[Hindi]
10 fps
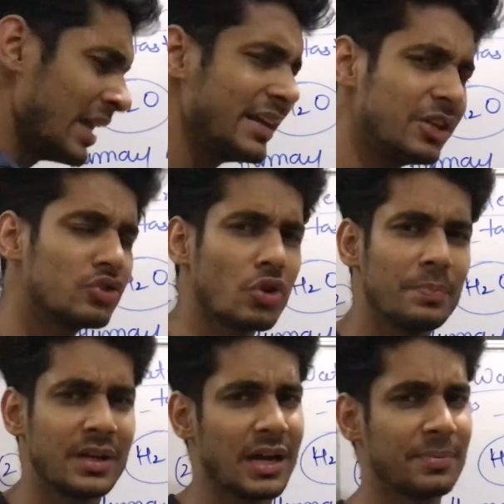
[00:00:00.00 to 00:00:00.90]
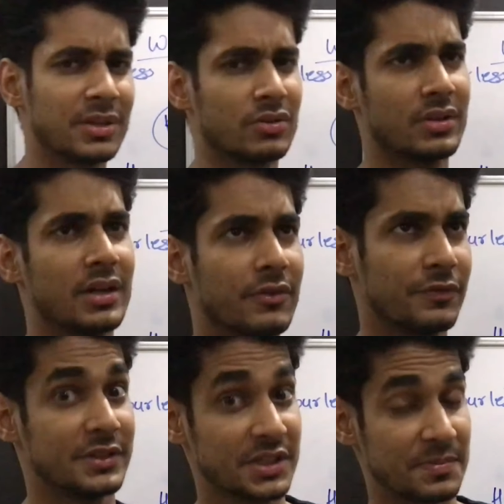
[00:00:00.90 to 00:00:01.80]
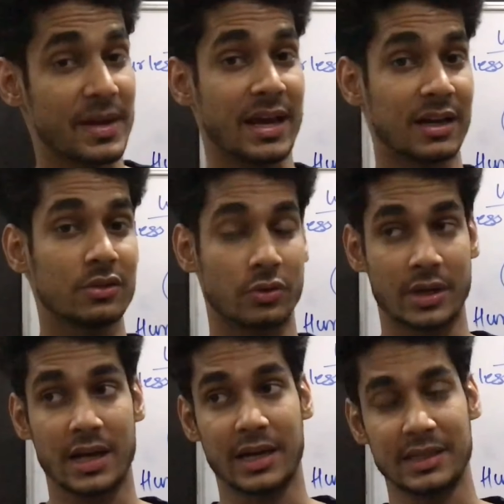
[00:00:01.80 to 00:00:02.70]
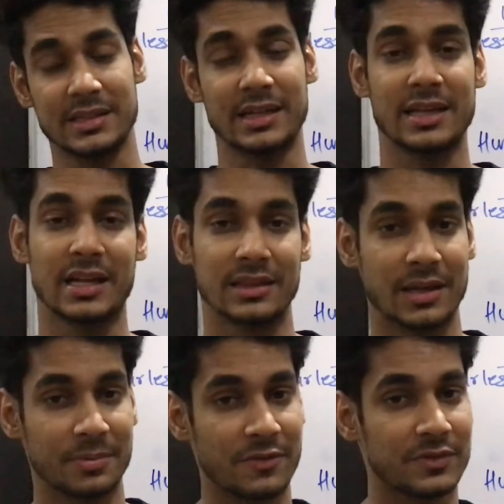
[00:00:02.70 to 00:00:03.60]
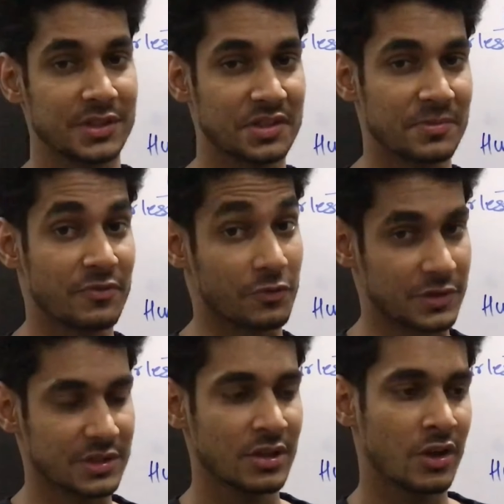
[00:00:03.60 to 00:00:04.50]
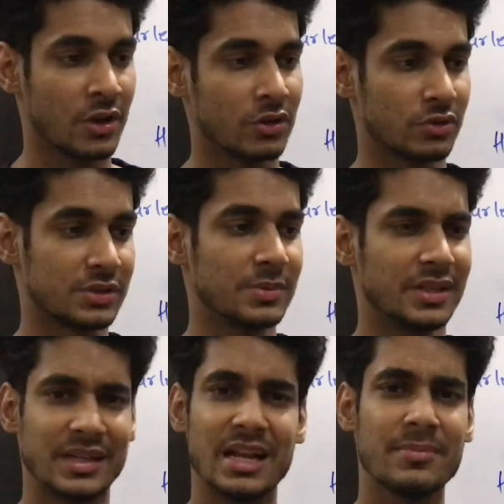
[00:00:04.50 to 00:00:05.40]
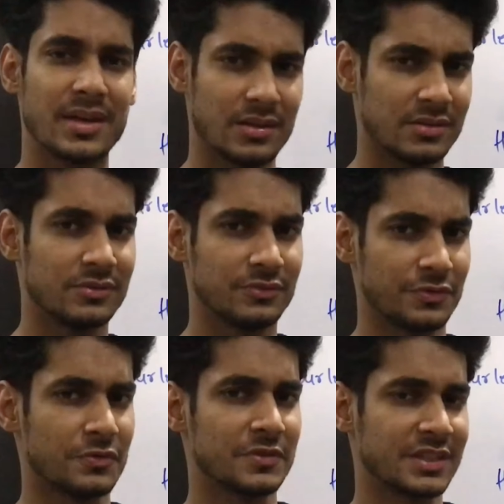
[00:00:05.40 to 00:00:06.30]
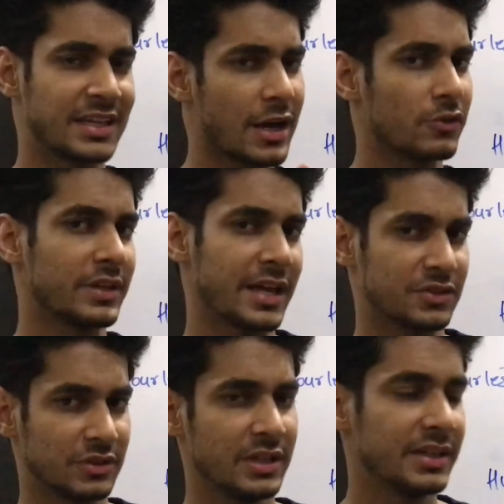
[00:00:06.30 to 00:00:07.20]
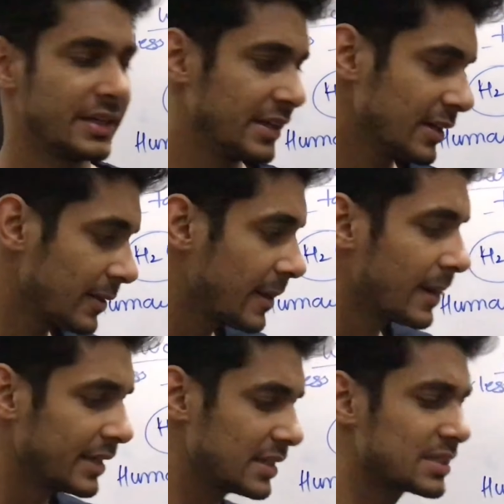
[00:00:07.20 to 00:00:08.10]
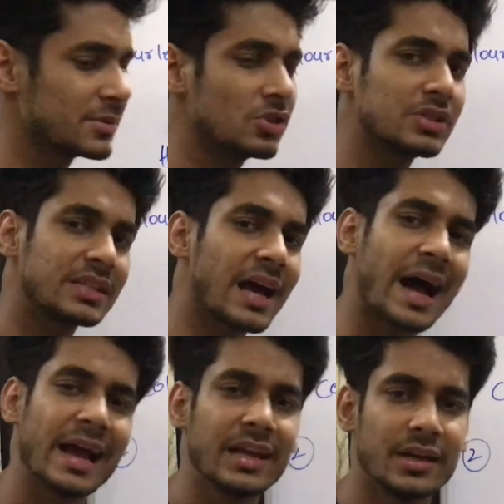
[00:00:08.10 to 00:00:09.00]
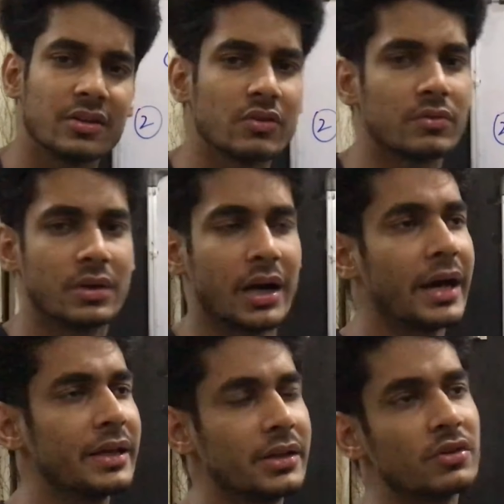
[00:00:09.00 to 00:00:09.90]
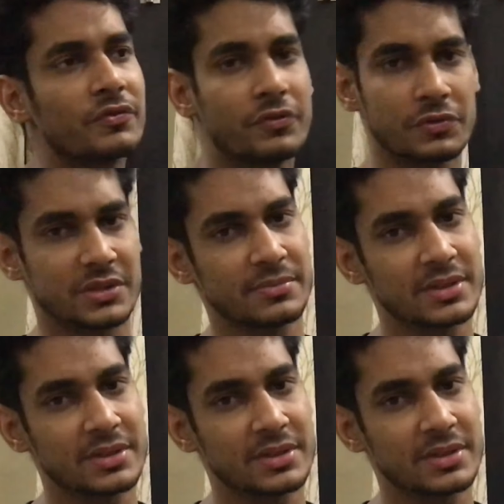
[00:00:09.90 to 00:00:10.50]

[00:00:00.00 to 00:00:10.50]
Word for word: ये टॉपिक आपके थोड़ा फिजिक्स में आएगा थोड़ा आगे जाके आता है आपके फिजिक्स में फ्यूज़न तो इसमें डिटेल में है फ्यूज़न क्या होता है एक्चुअली ठीक है इतना समझ लो इसकी हाई हीट हाई हीट ऑफ फ्यूज़न भी